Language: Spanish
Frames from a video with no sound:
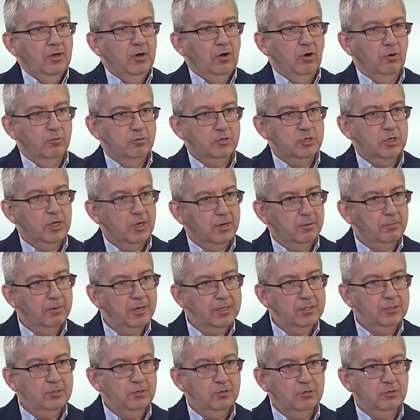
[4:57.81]

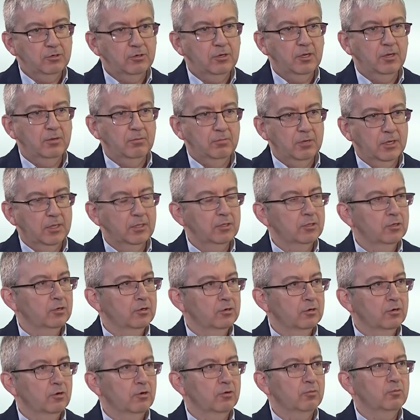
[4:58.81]
observando y
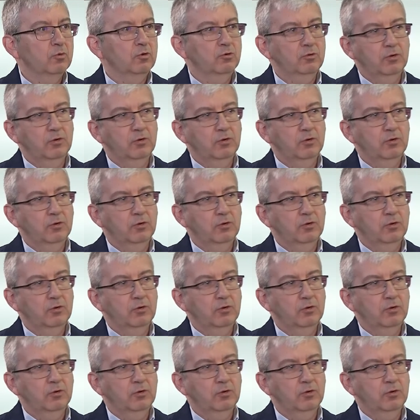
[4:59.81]
viendo como